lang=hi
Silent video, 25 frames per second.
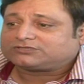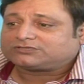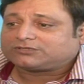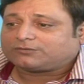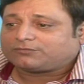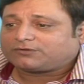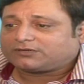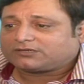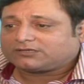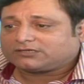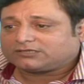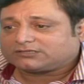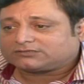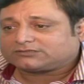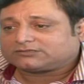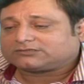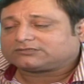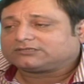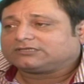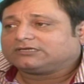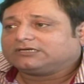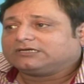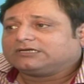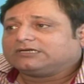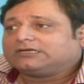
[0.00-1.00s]

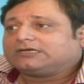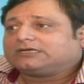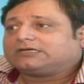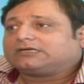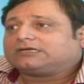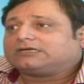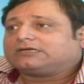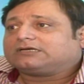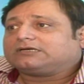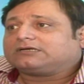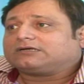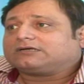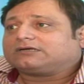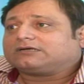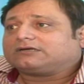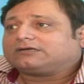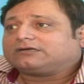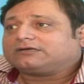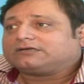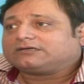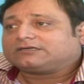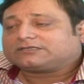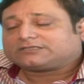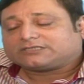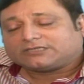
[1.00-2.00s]
ज़बरदस्त
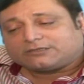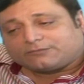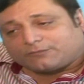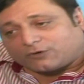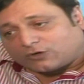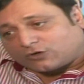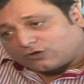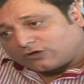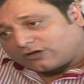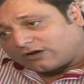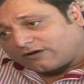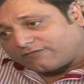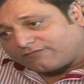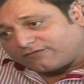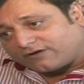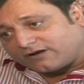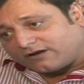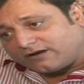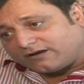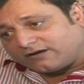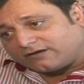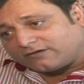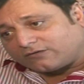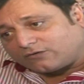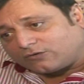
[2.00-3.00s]

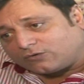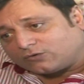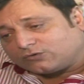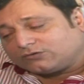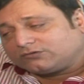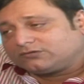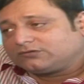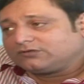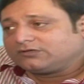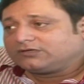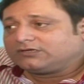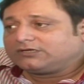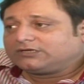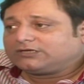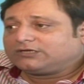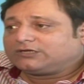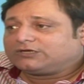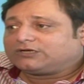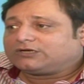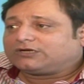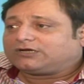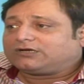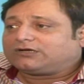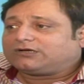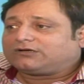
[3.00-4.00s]
सिनेमाटोग्राफ़र हैं खुद
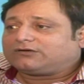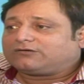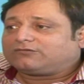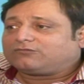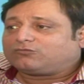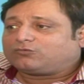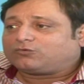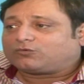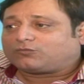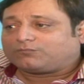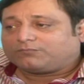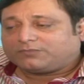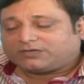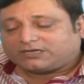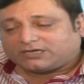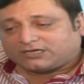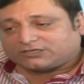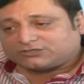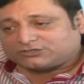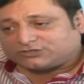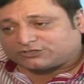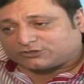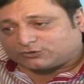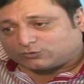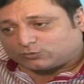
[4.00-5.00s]
आ, वो मेरे
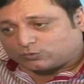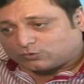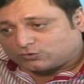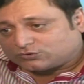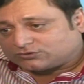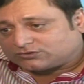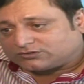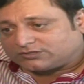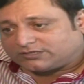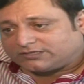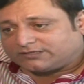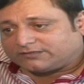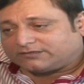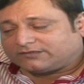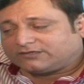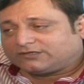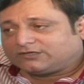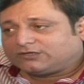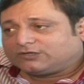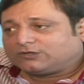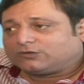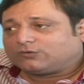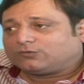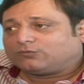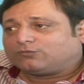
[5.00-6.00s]
अच्छे दोस्त हैं
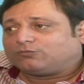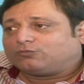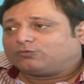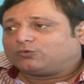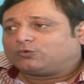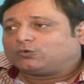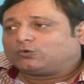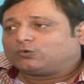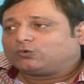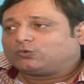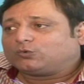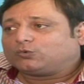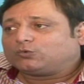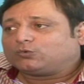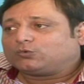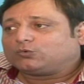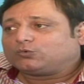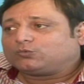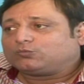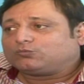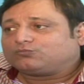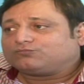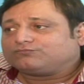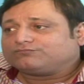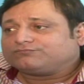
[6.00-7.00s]
वो,
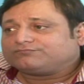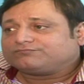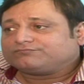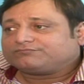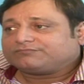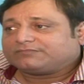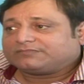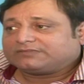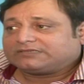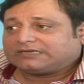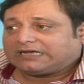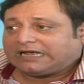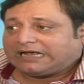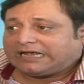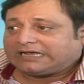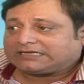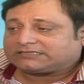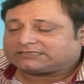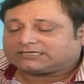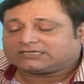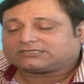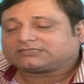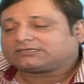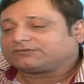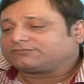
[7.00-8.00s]
वो
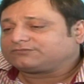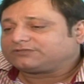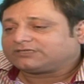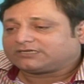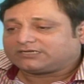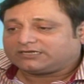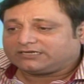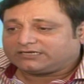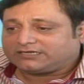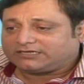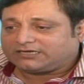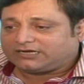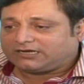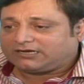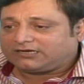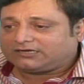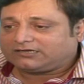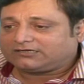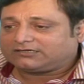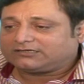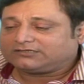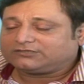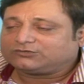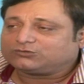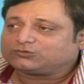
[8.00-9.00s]
ऐसा सब्जेक्ट लेके
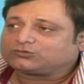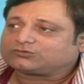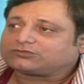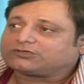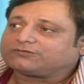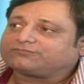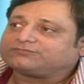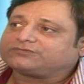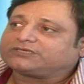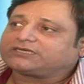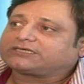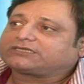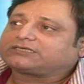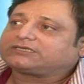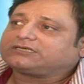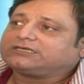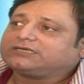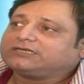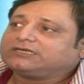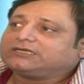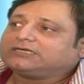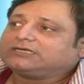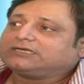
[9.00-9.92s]
आए कि जो सब्जेक्ट